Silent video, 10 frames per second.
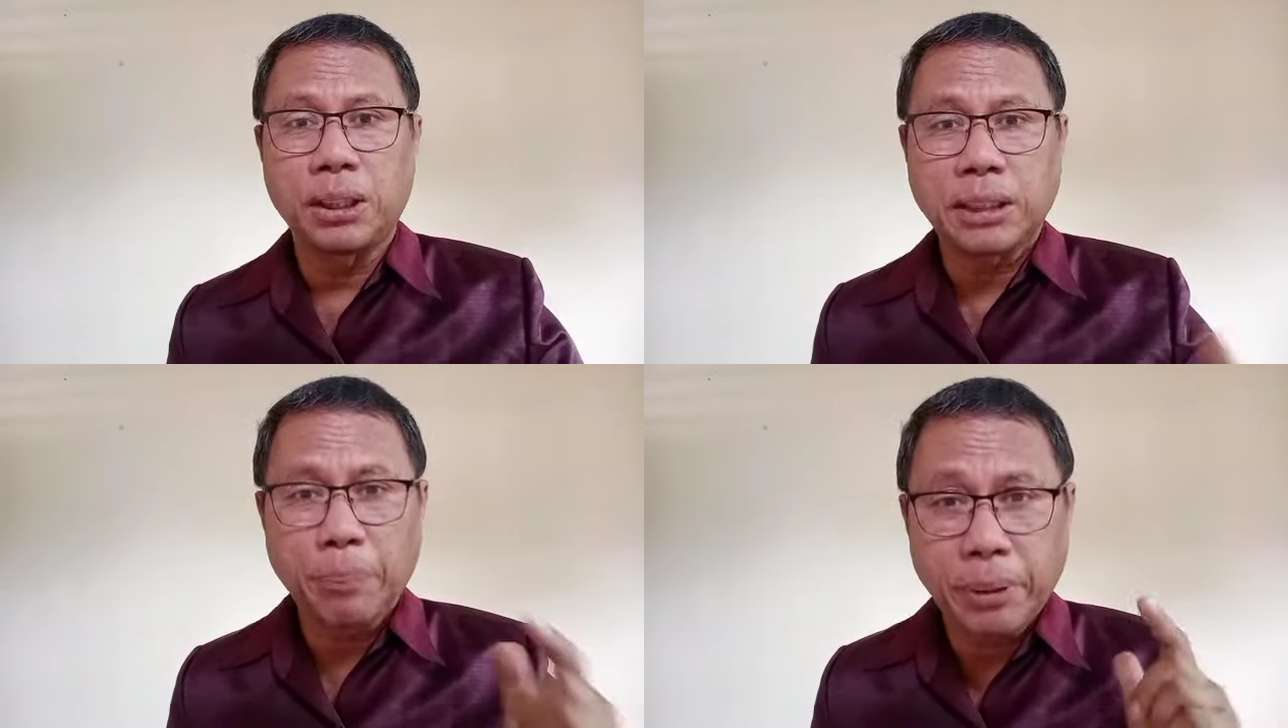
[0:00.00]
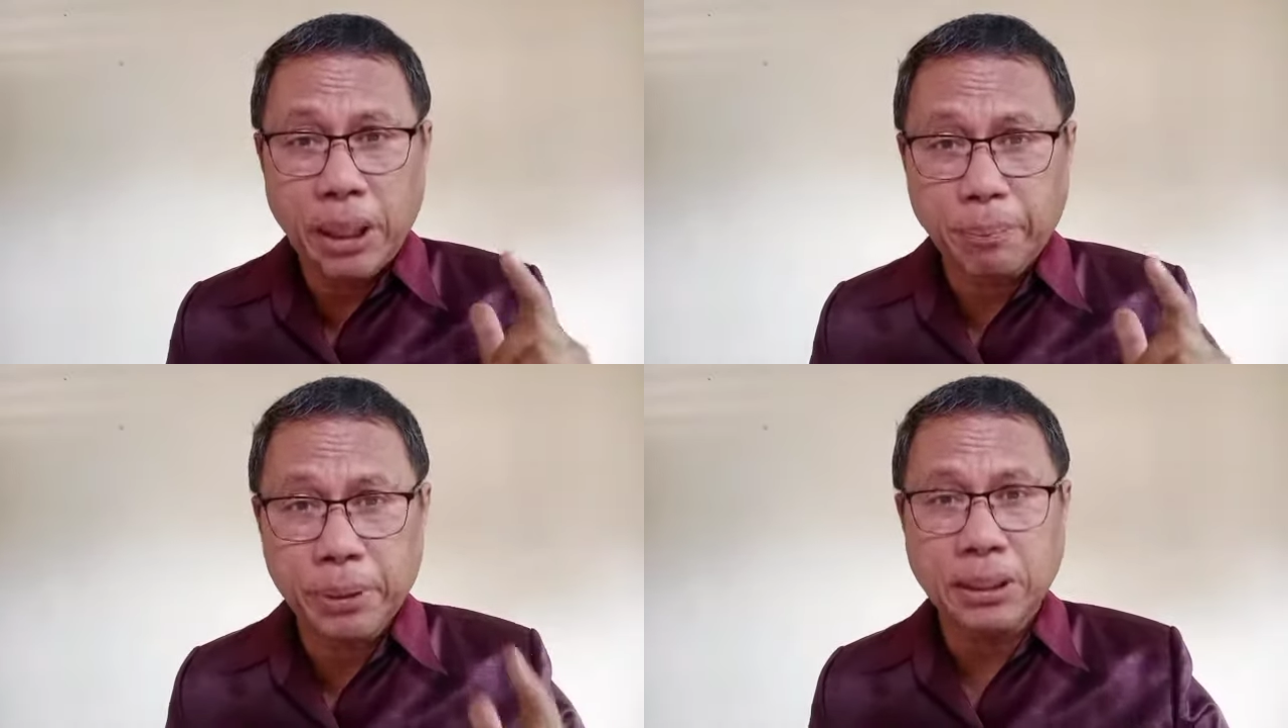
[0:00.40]
tapi
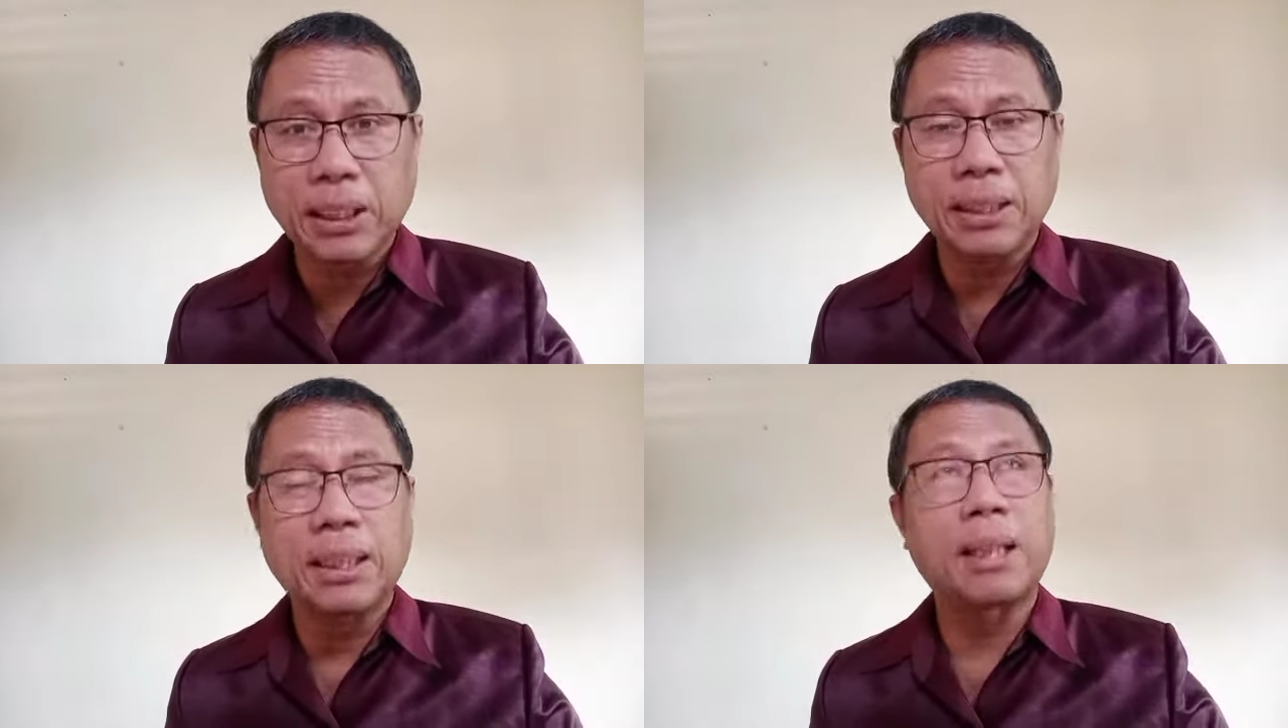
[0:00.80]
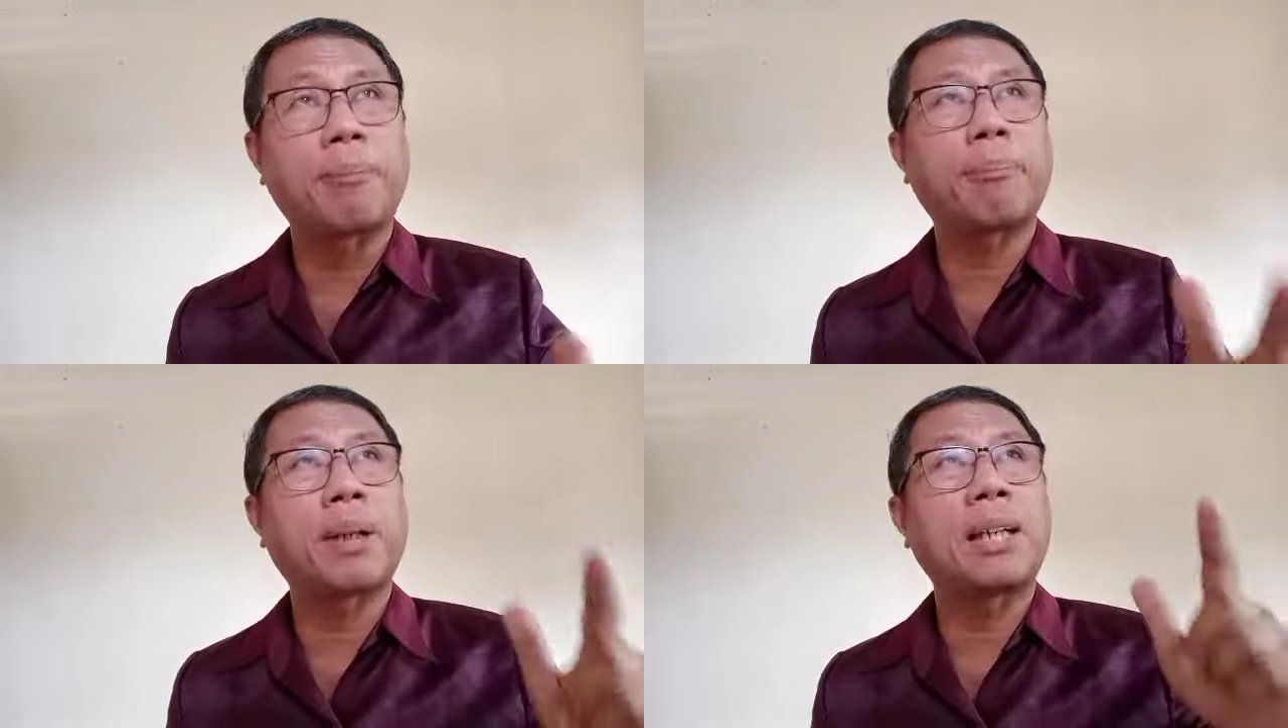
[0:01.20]
dia
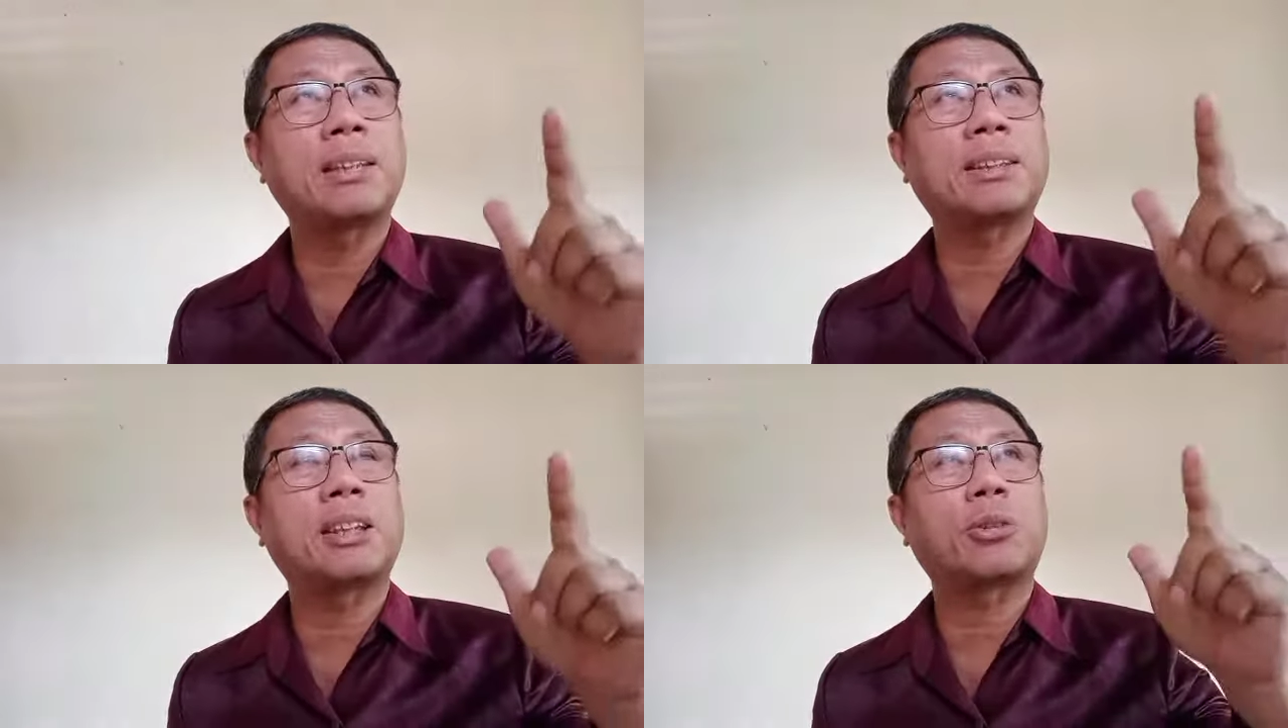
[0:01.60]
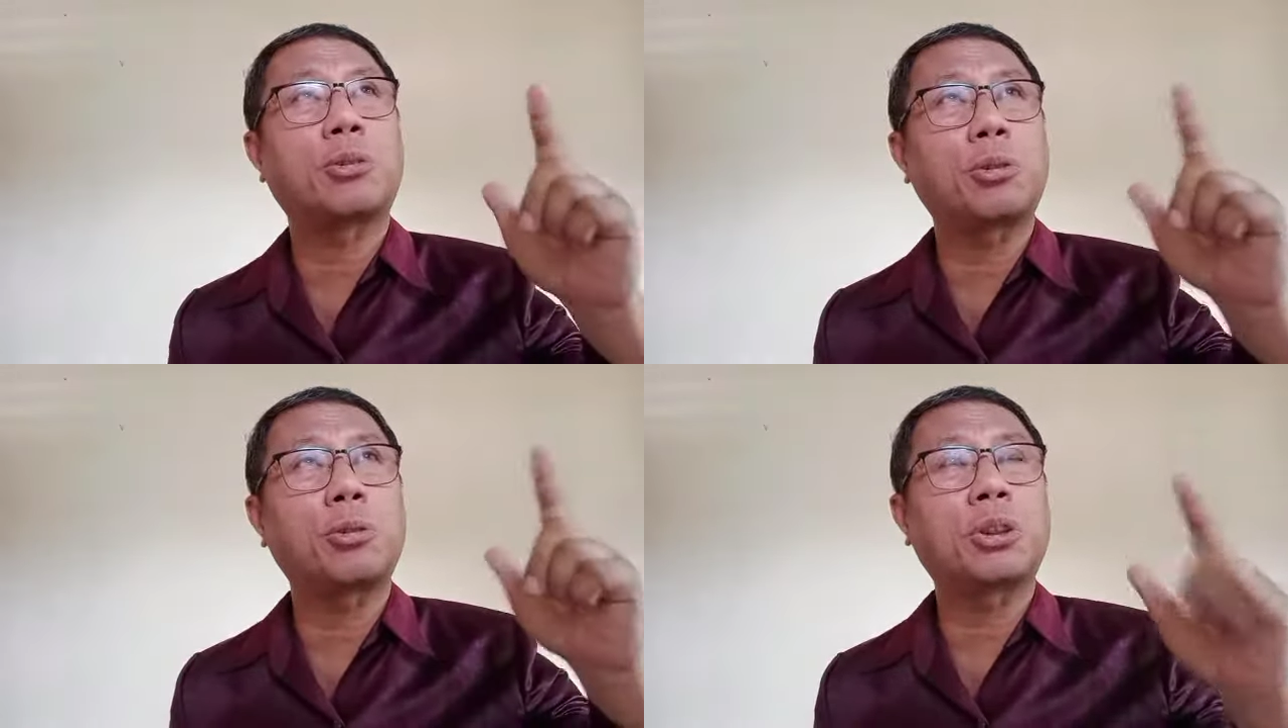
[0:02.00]
percaya planet
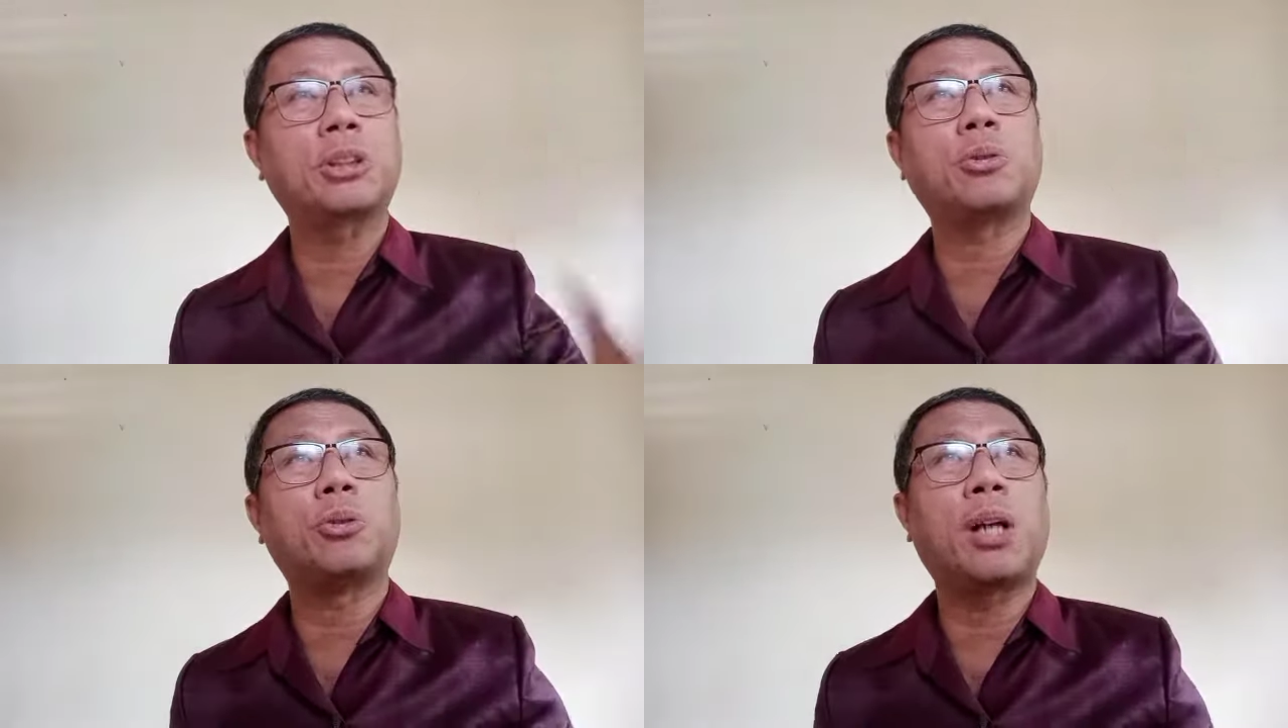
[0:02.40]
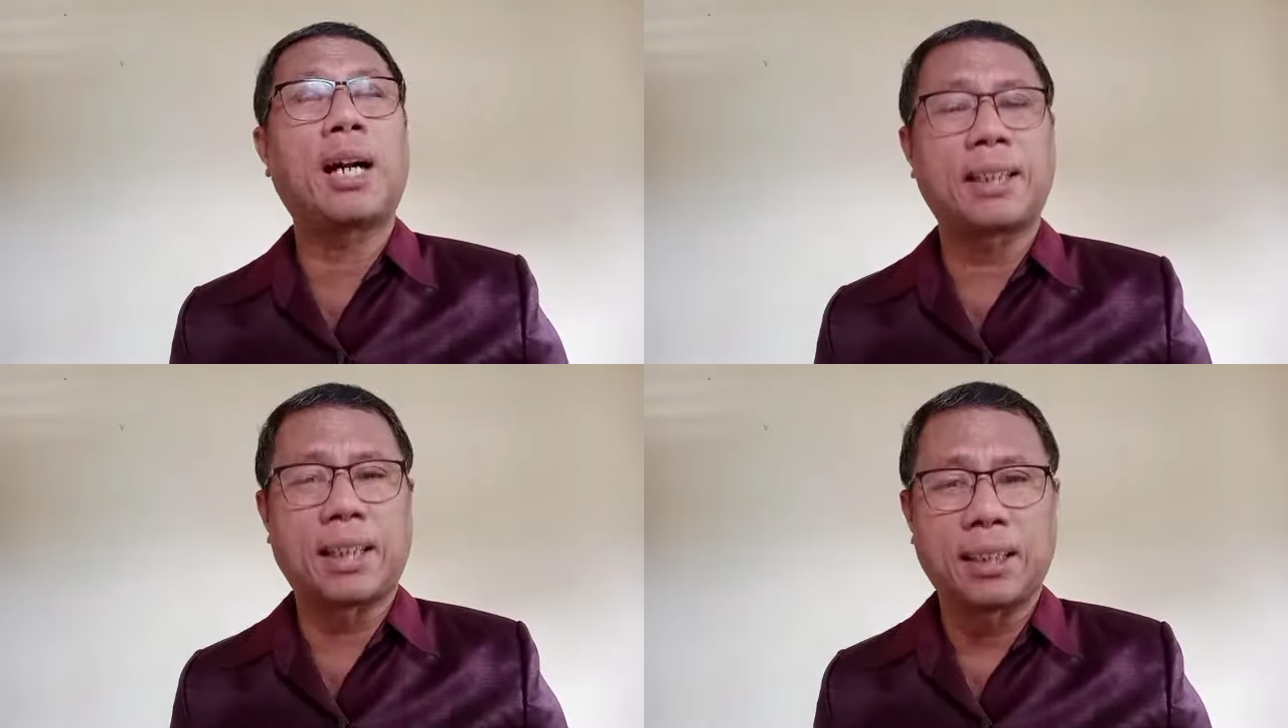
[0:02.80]
Saturnus itu
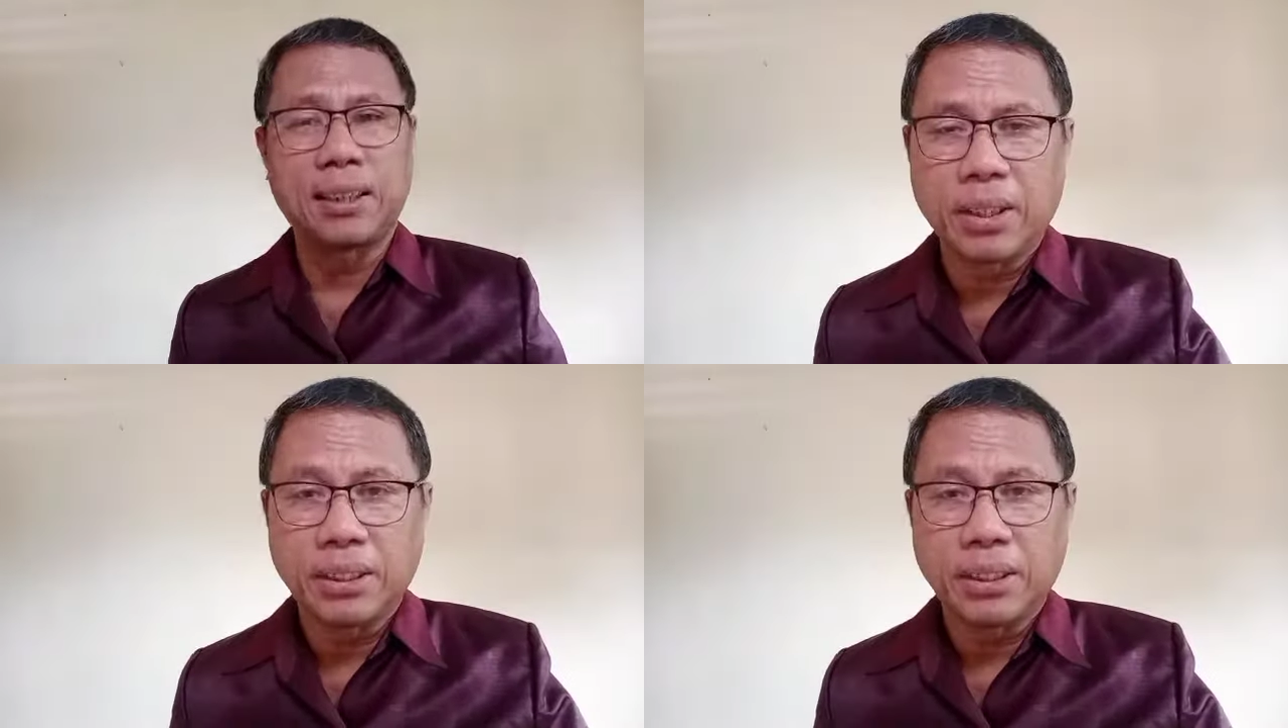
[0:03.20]
ada.